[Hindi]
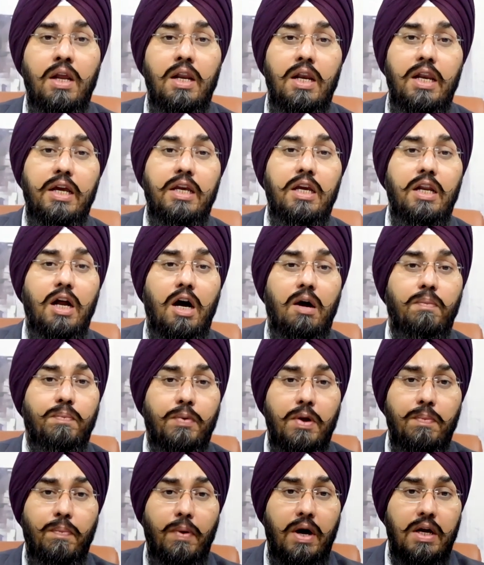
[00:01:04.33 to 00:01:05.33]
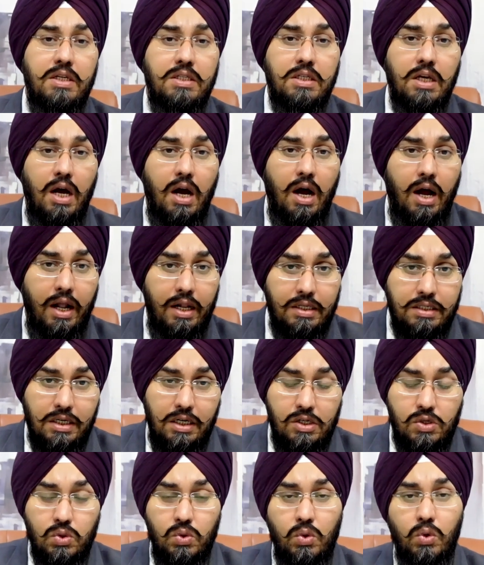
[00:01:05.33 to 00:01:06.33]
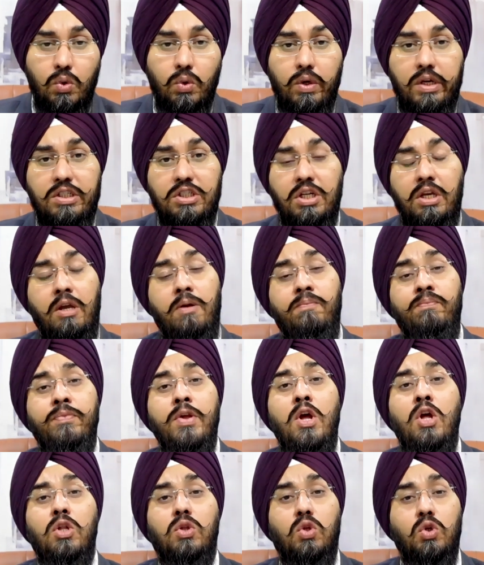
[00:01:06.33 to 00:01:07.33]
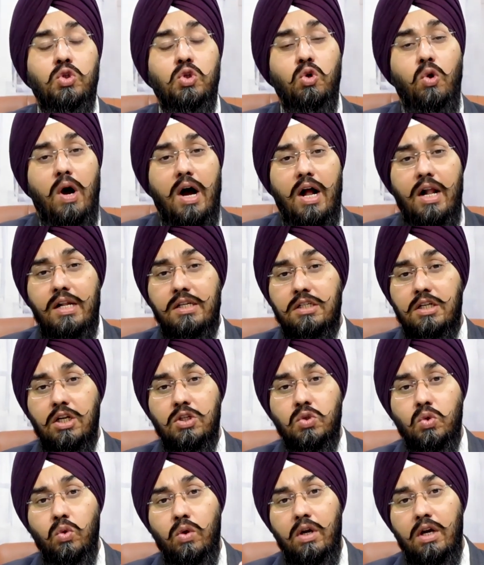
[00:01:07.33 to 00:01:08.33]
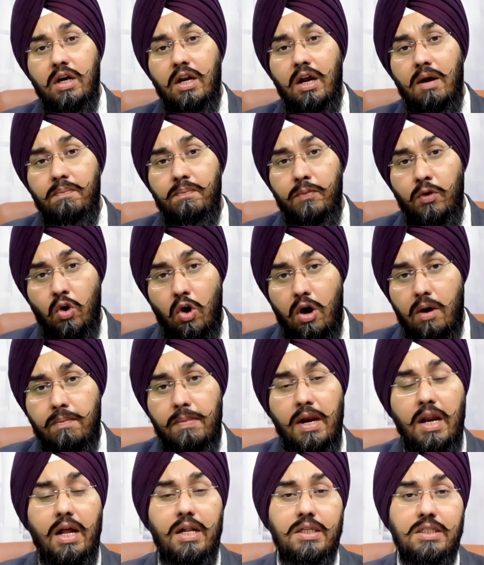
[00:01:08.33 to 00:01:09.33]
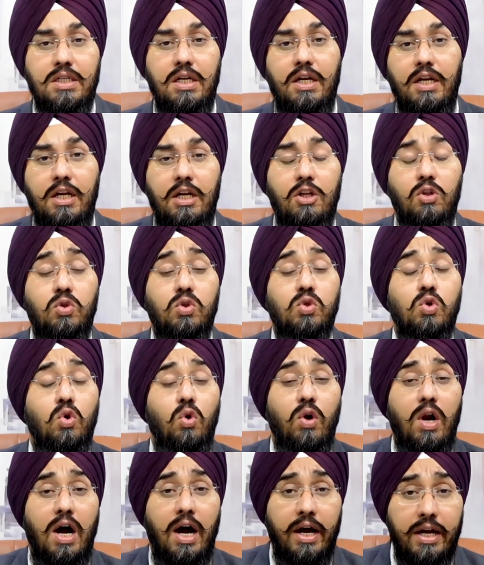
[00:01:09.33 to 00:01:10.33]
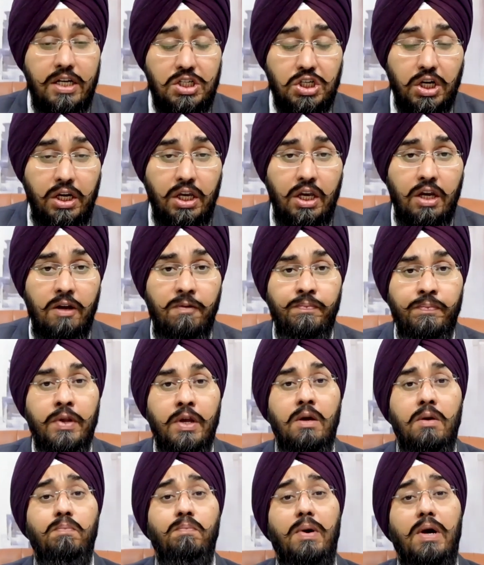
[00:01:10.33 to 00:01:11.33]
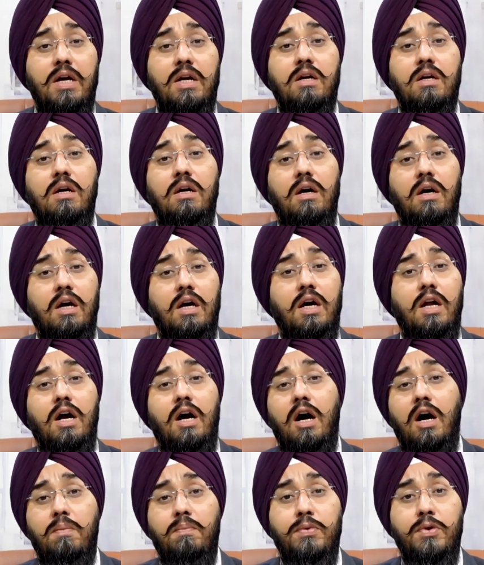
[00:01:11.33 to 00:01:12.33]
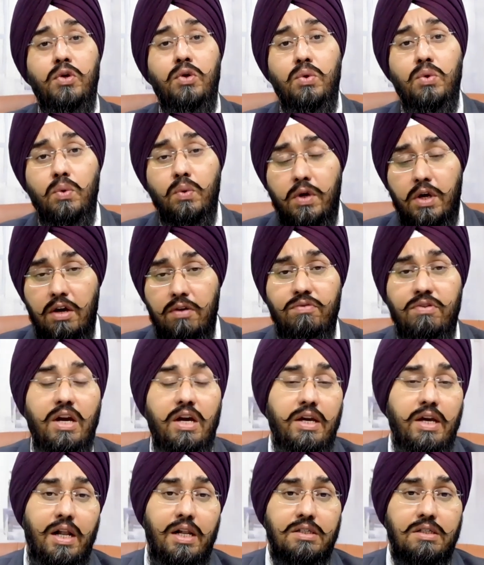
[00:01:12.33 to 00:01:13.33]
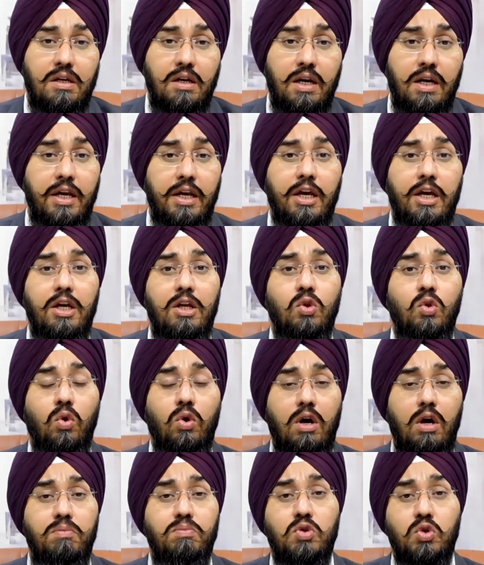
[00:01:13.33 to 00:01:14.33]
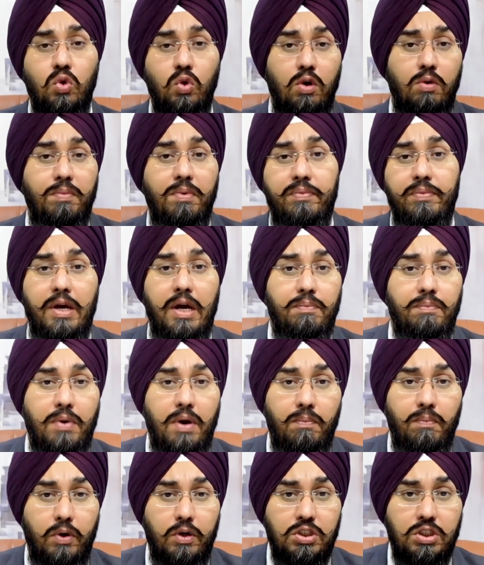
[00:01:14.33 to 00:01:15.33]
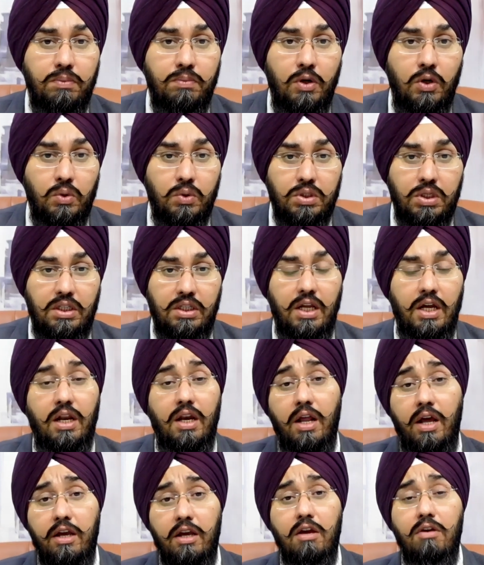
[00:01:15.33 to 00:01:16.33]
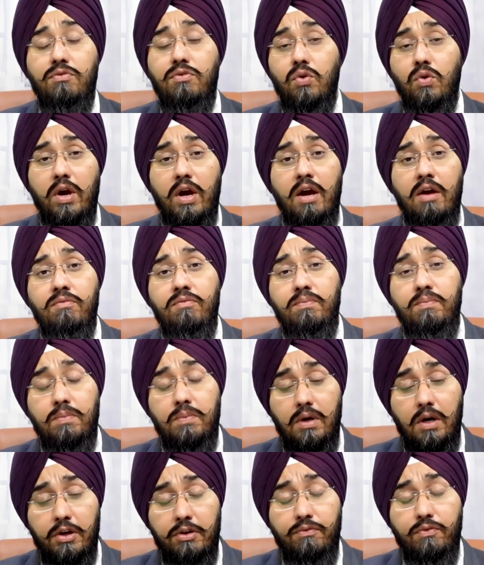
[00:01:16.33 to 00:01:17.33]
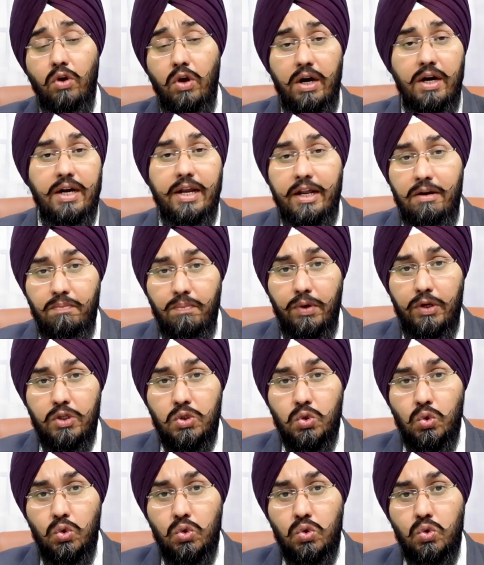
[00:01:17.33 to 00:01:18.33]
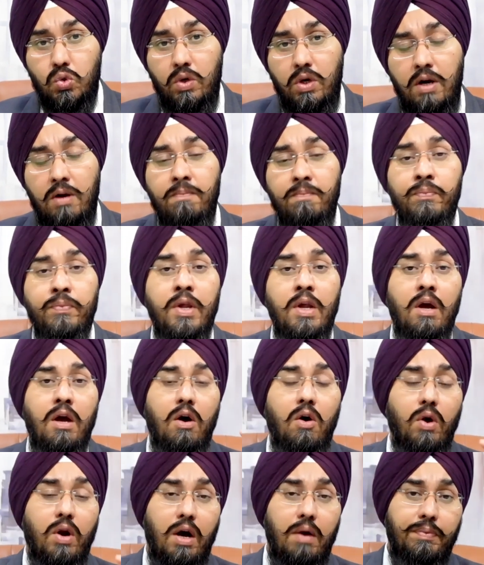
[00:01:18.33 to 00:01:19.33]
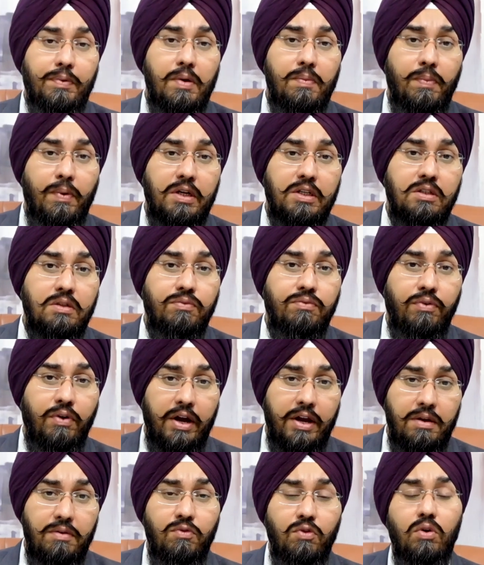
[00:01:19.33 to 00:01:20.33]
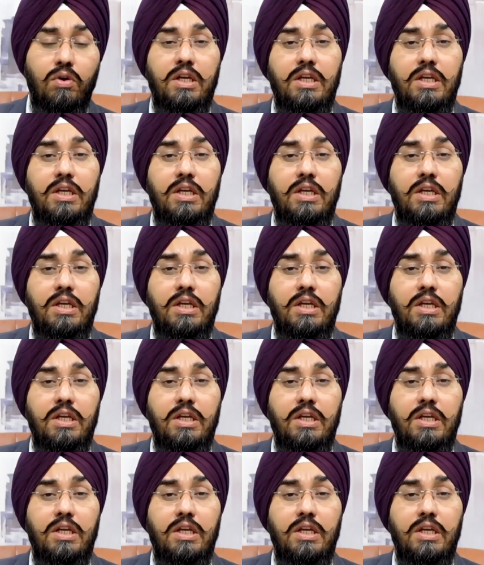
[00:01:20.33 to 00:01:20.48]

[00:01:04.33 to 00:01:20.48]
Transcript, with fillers: लेकिन आपके पास आल्स का स्कोर होना चाहिए तो जो आल्स का स्कोर अगर आप नॉर्मल आल्स करेंगे तो स्कोर हाई चाहिए बट अगर आप यू के वी आई आल्स कर लेंगे तो कम स्कोर में भी आपका पॉसिबल हो सकता है लाइक इफ़ यू हैव इफ़ यू आर टेन प्लस टू स्टूडेंट और आपके पास फाइव